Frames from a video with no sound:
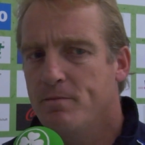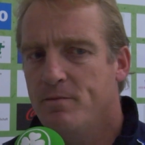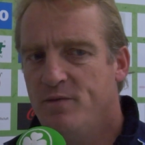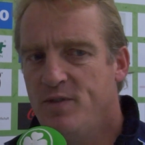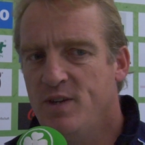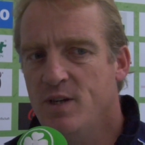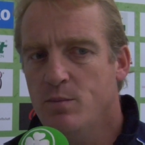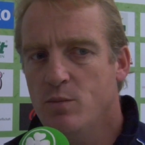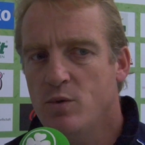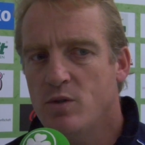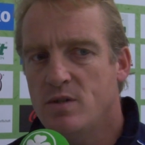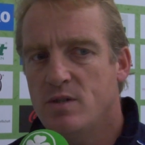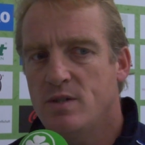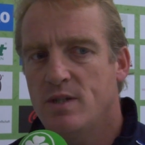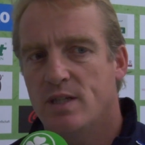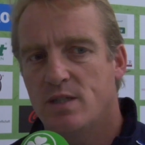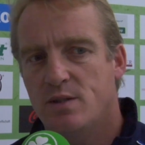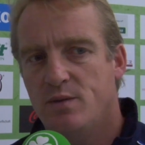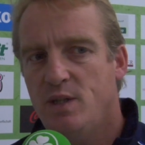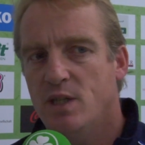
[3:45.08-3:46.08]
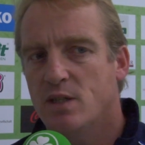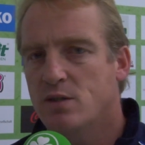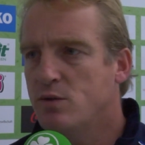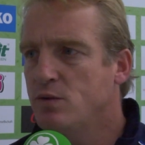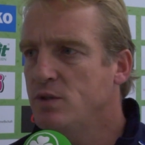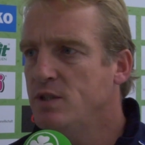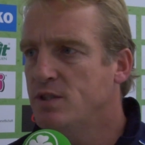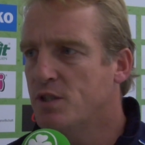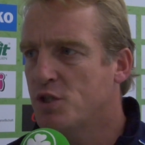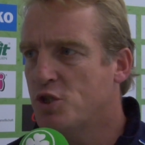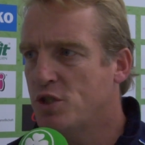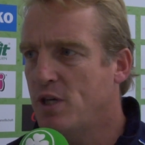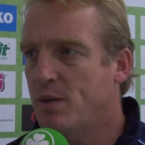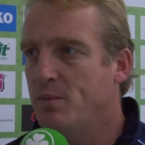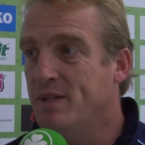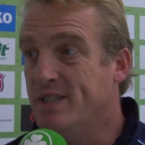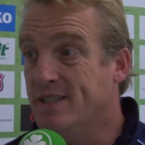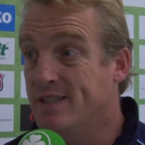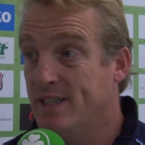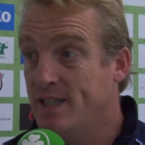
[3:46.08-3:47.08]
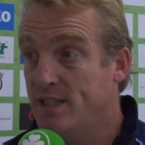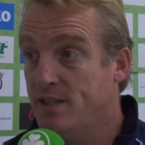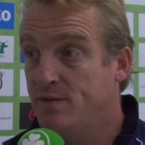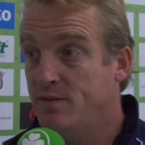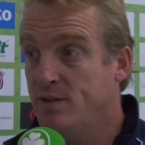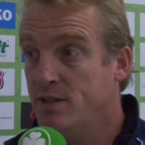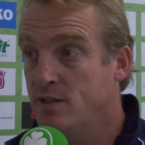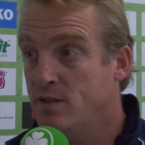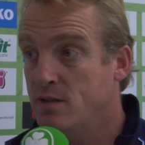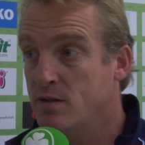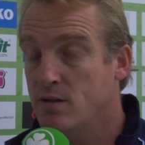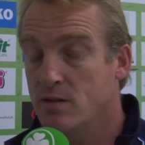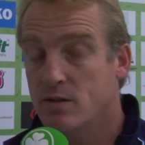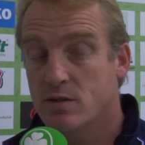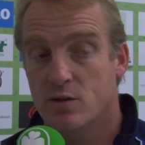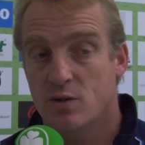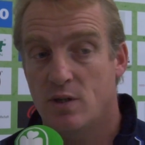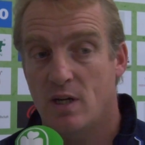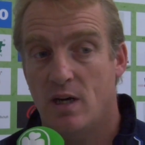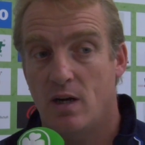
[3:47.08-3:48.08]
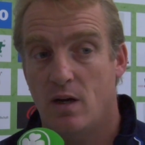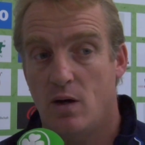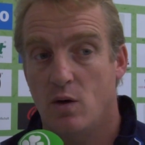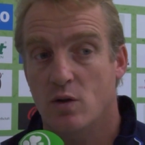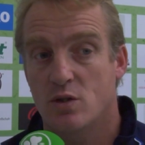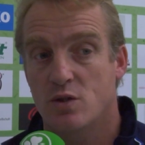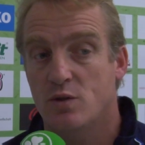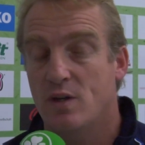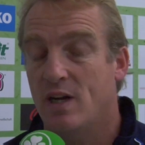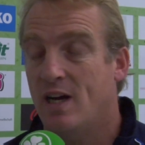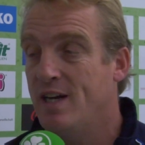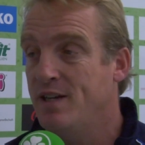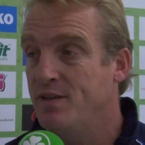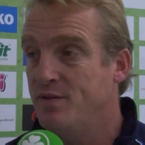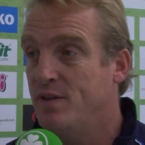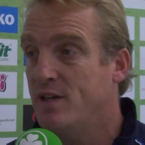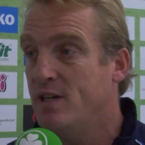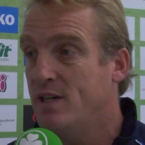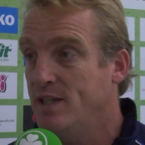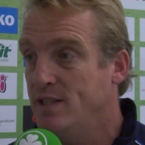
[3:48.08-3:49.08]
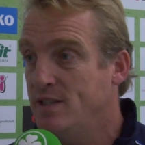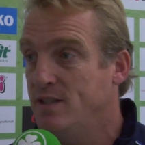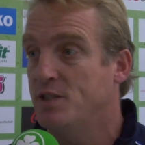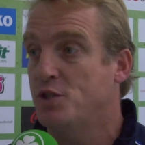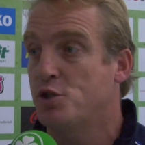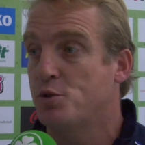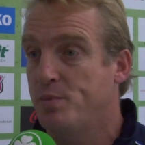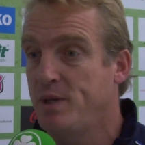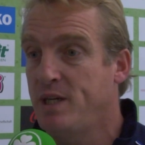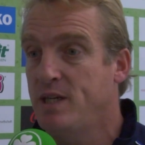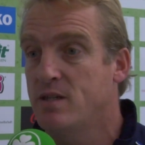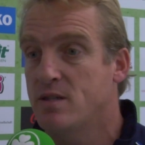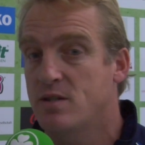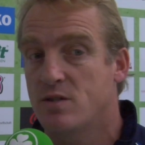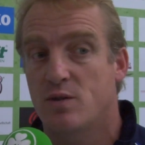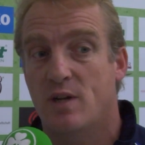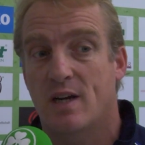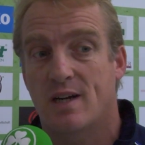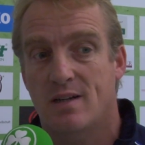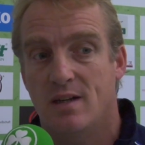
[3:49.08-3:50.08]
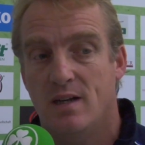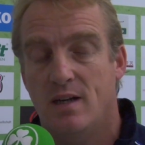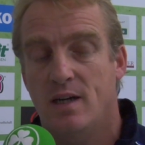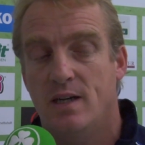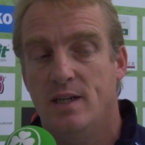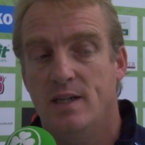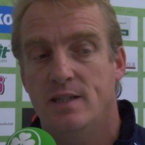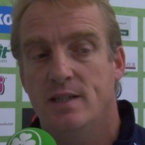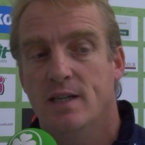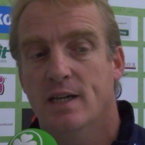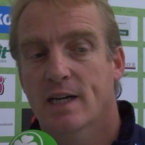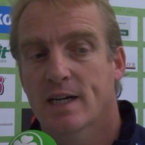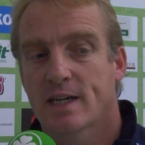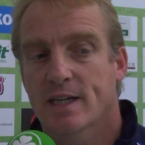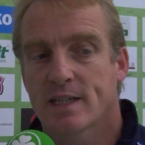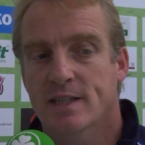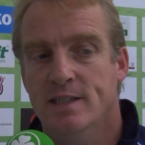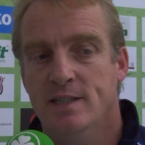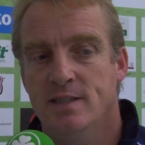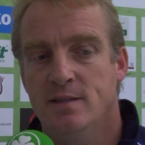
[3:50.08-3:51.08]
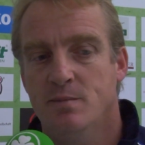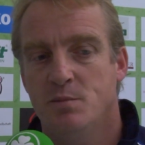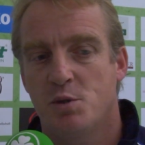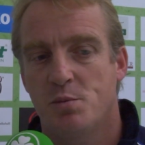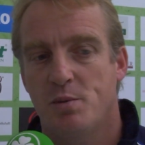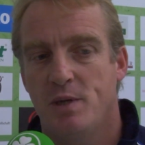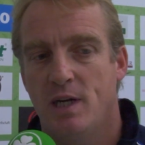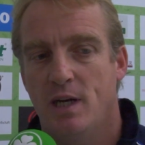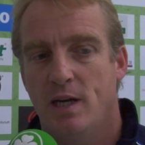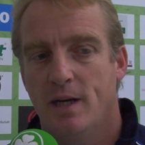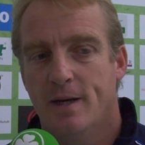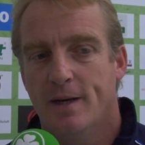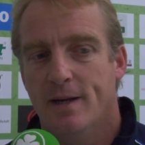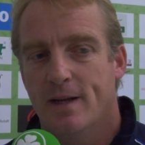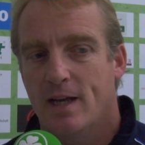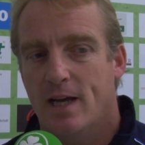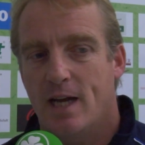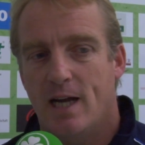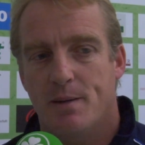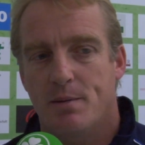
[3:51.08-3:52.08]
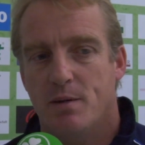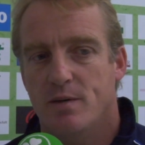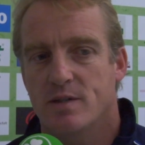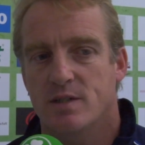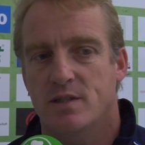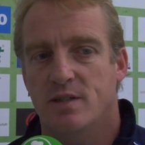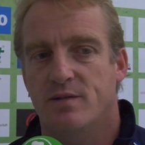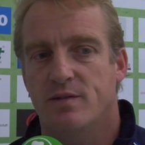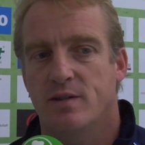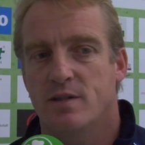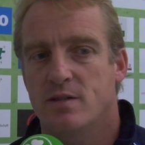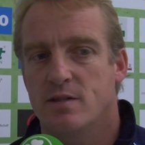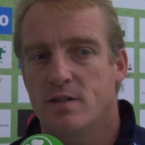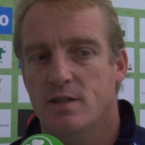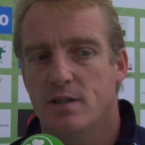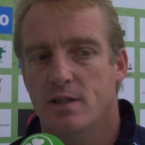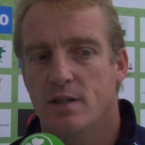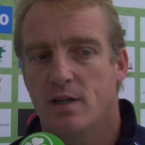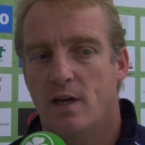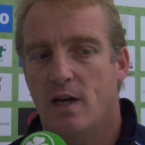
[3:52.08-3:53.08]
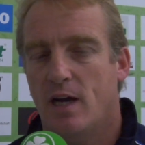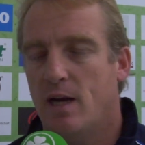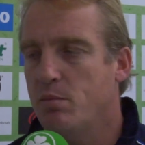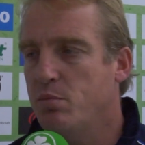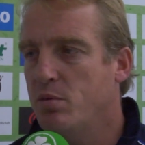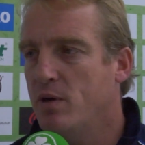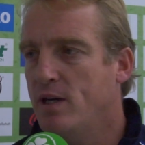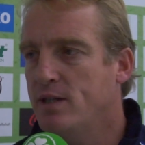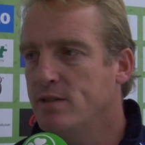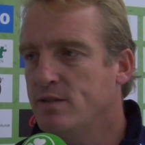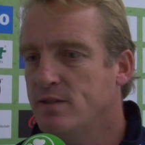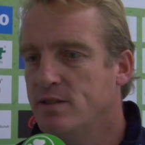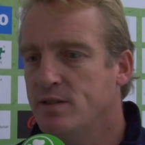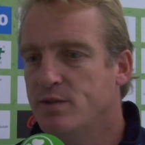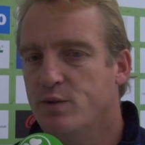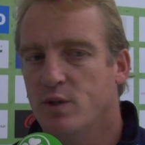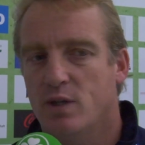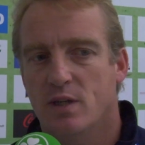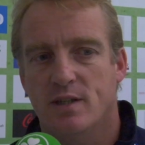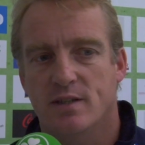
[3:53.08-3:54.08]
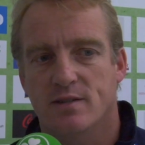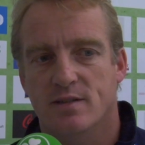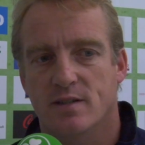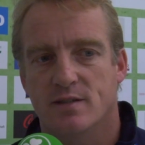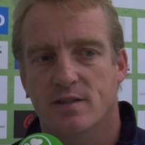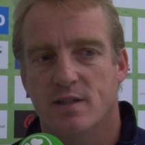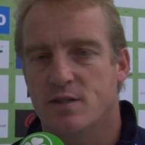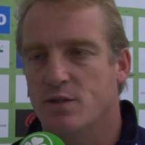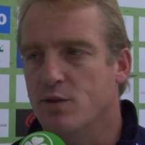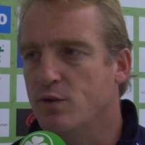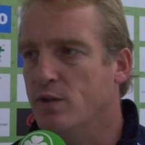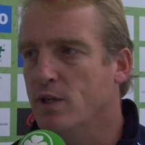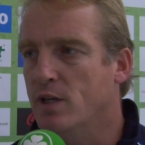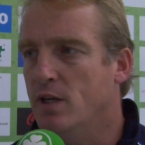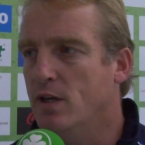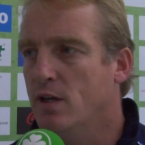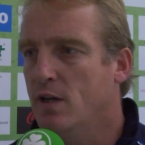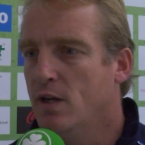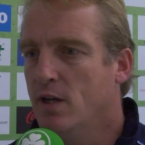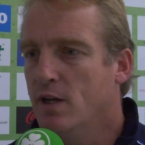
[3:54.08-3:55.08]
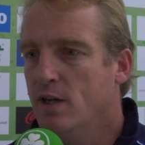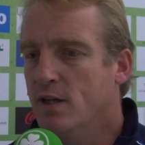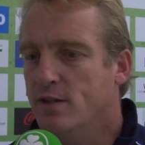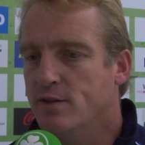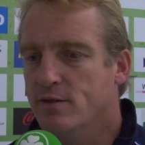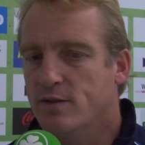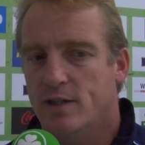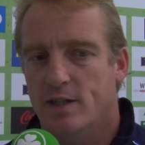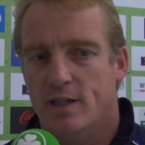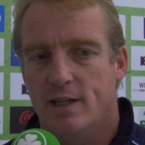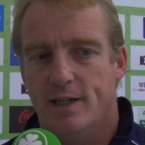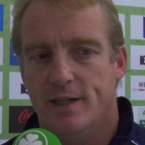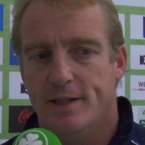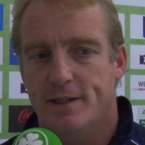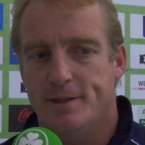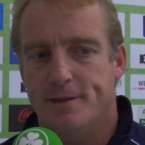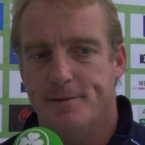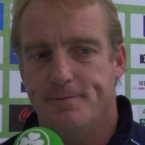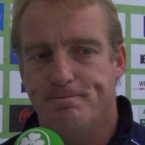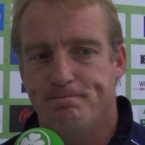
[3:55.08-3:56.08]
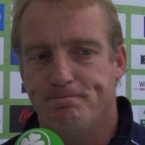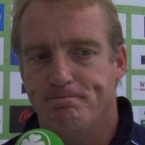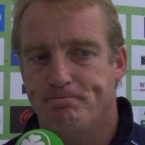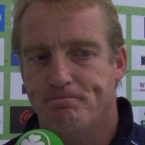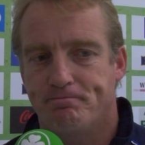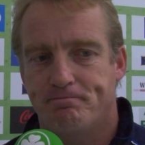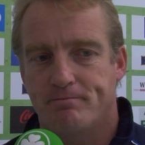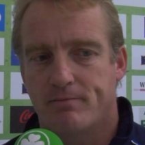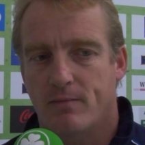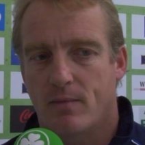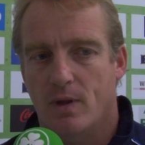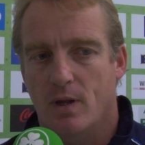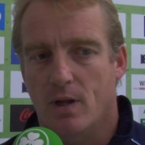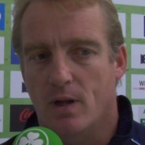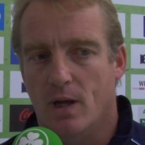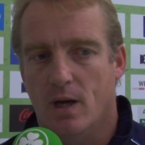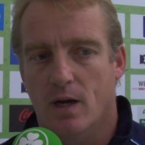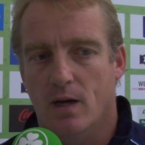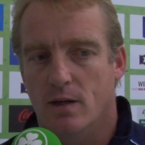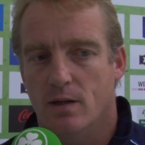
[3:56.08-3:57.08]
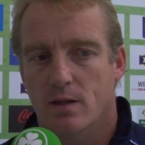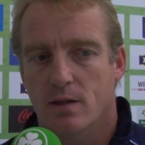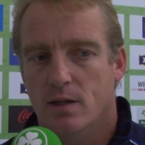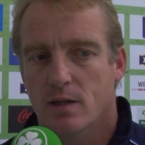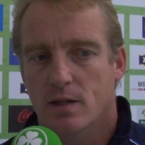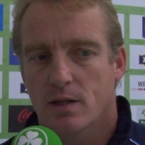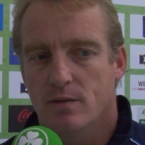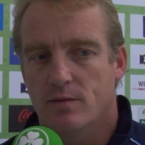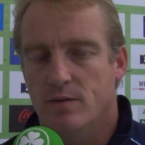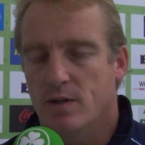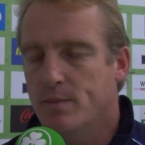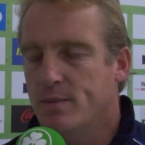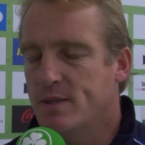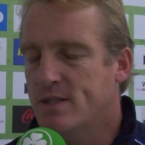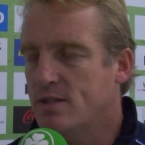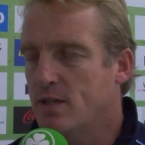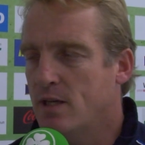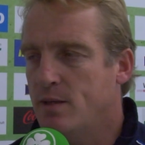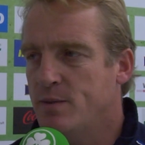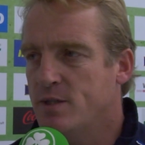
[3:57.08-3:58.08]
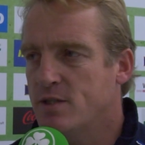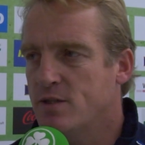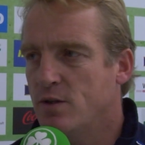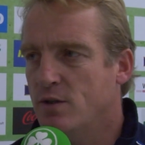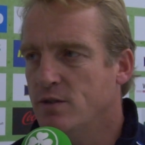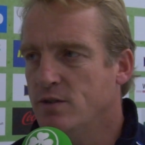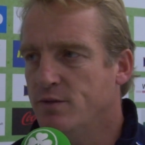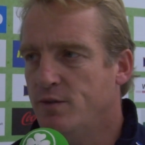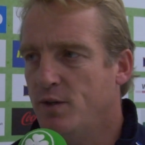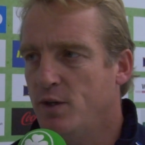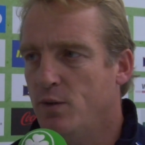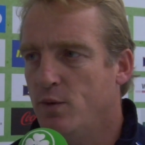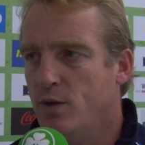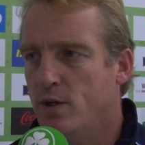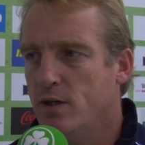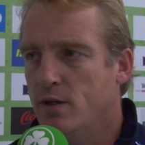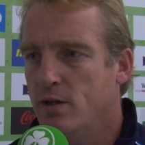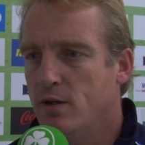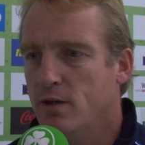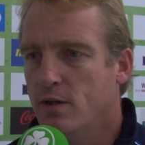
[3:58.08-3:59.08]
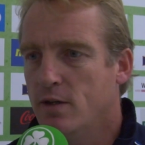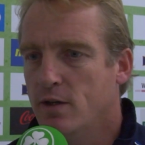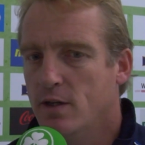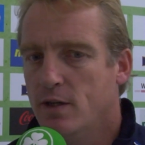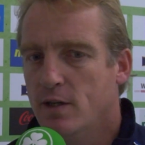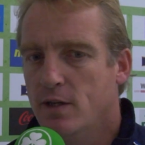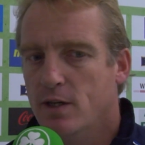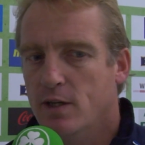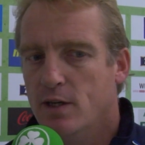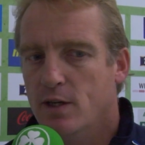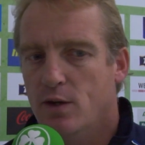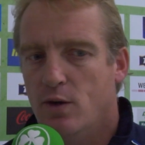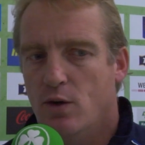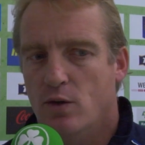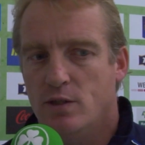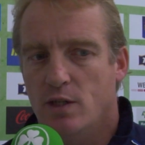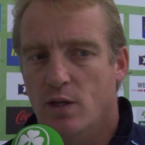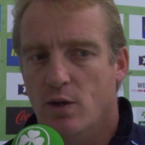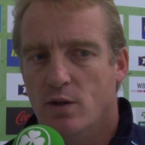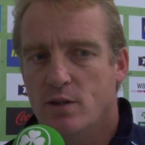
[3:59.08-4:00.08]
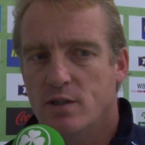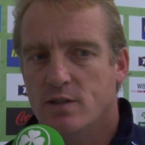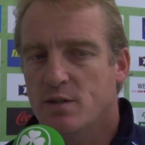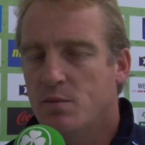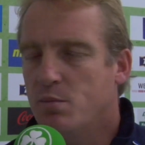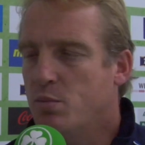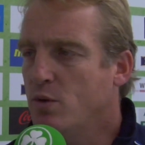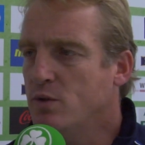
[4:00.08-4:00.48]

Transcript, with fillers: wir müssen jetzt wieder zu dieser Stabilität finden, zu der, auch zu der Einfachheit des Spiels, zu der Klarheit in diesem Spiel. Aber was die Fans hier abreißen, ist wirklich sensationell, weil ähm, ja, wir haben jetzt dreimal zu Hause verloren und die Leute sind